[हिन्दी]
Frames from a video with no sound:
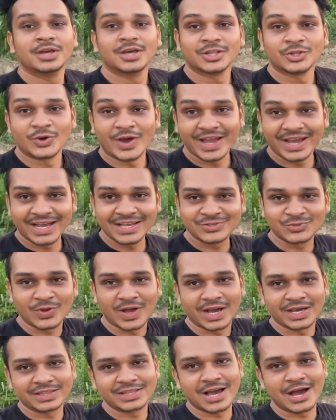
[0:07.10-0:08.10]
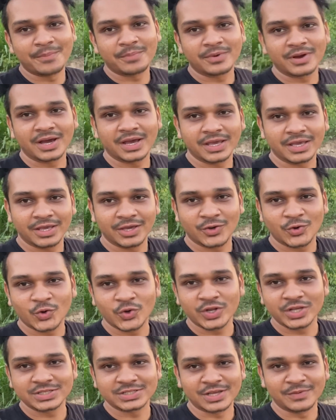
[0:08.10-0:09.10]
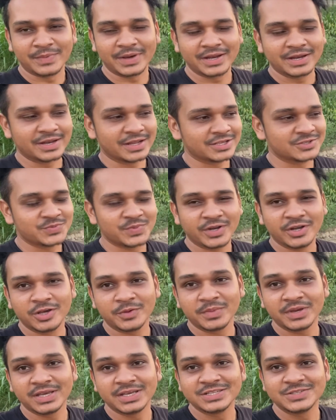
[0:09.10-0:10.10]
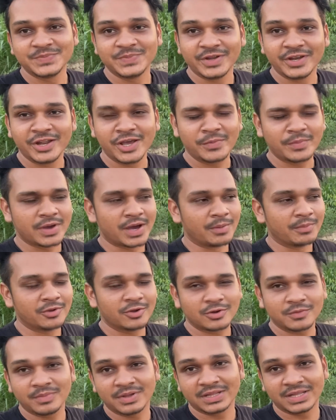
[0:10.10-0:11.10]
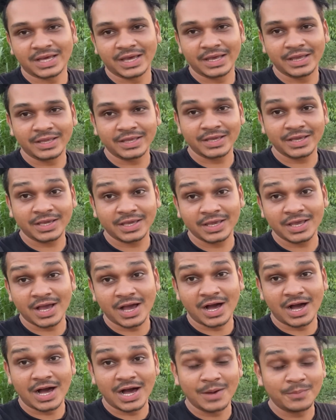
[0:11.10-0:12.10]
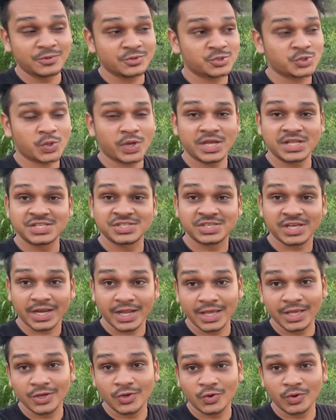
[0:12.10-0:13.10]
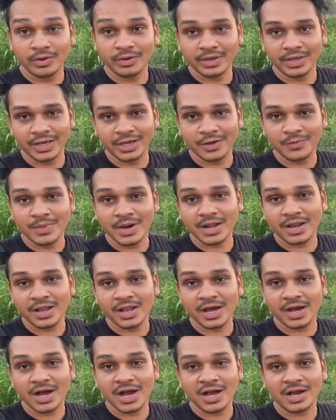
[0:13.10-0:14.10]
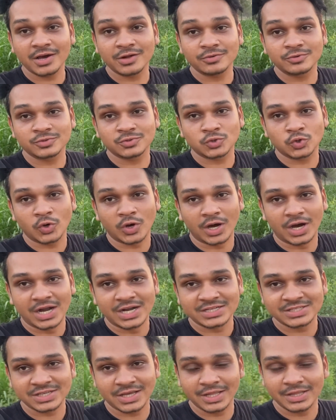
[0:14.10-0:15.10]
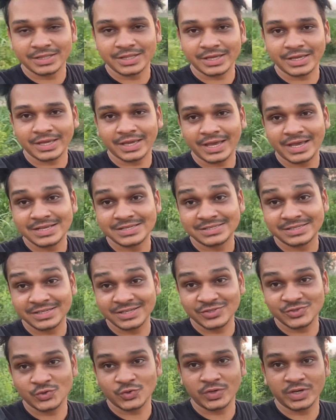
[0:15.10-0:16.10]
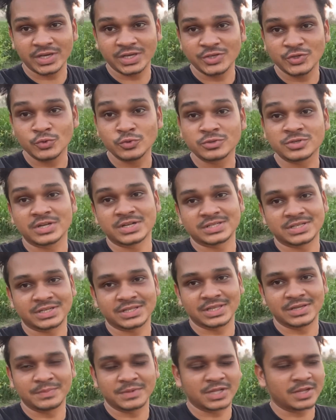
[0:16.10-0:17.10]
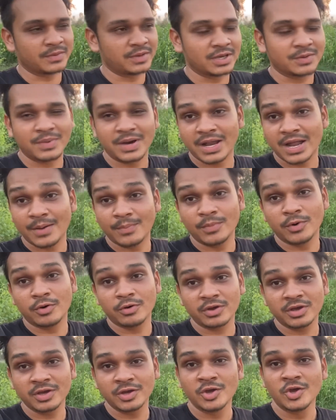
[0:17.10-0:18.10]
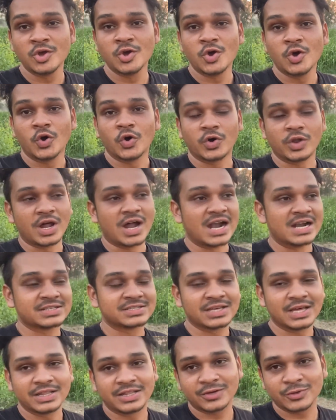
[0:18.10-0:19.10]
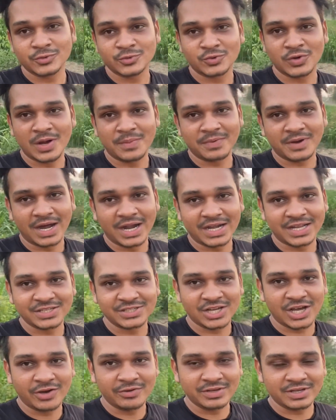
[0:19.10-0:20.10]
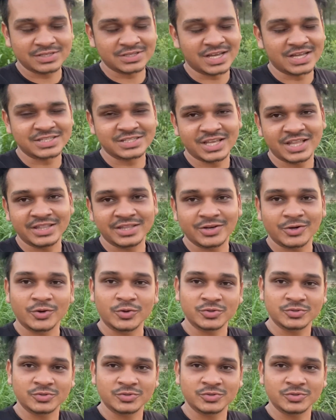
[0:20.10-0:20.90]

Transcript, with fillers: तो आएगा स्वागत है आपका एक और इस हमारी नई इस वीडियो में इस वीडियो में हम लोग बताएंगे कि आप जो है चरई को एक बार लगाकर उसको आठ साल तक कैसे जो है यूज कर सकते हैं मतलब एक बार आप बोगे और आठ साल तक उसको आप काटे जाओ या सात साल तक और